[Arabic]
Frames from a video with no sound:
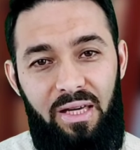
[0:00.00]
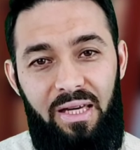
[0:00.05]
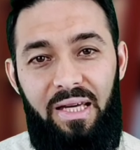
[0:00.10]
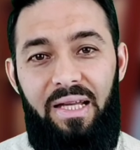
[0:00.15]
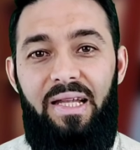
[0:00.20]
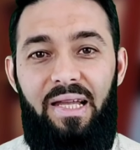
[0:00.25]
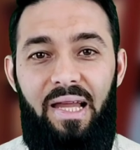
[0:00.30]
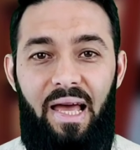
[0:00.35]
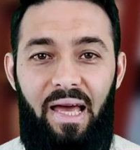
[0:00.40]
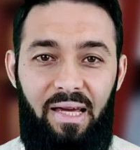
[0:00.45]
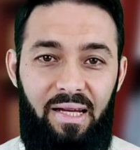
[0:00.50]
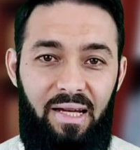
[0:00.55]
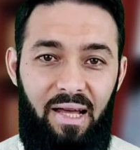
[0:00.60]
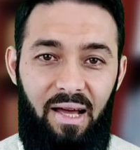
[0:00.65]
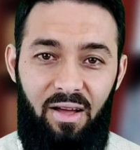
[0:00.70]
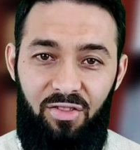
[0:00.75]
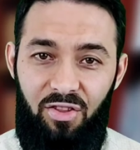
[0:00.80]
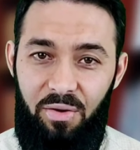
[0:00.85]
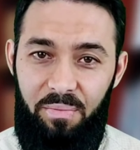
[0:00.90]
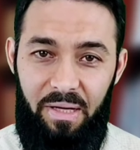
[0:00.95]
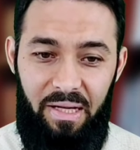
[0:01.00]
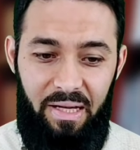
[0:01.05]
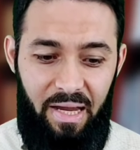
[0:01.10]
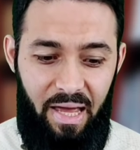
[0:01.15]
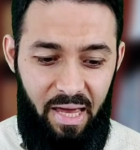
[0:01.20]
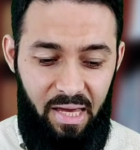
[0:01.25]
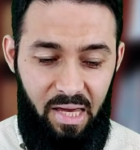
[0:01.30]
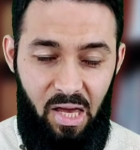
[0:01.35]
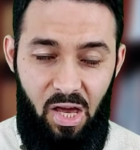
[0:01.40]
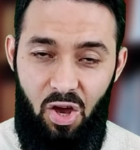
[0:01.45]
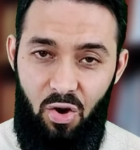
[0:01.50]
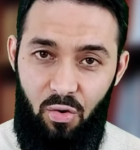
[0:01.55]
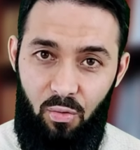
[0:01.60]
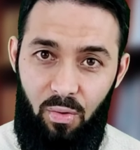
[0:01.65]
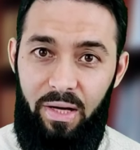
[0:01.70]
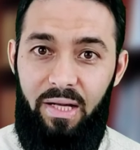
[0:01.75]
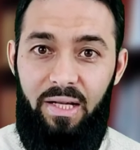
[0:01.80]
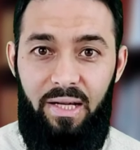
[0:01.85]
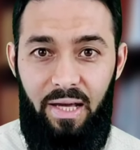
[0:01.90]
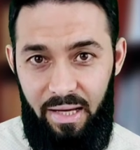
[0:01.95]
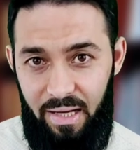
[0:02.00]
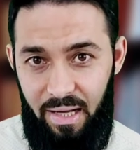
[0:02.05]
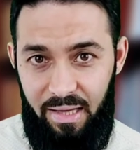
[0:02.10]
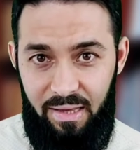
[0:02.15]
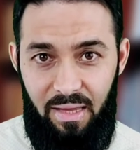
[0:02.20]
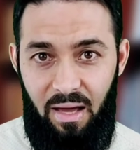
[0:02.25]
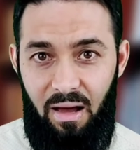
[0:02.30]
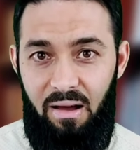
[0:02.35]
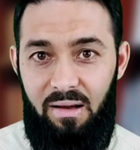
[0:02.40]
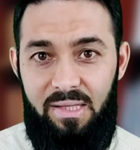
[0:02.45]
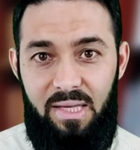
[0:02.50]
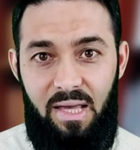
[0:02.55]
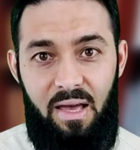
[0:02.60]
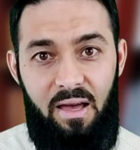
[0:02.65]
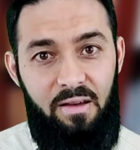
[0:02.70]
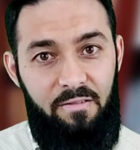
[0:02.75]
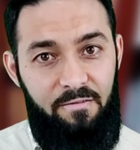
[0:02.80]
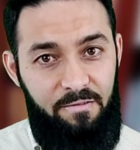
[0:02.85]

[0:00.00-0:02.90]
إلا إلى غضب الله وإلا إلى التعاسة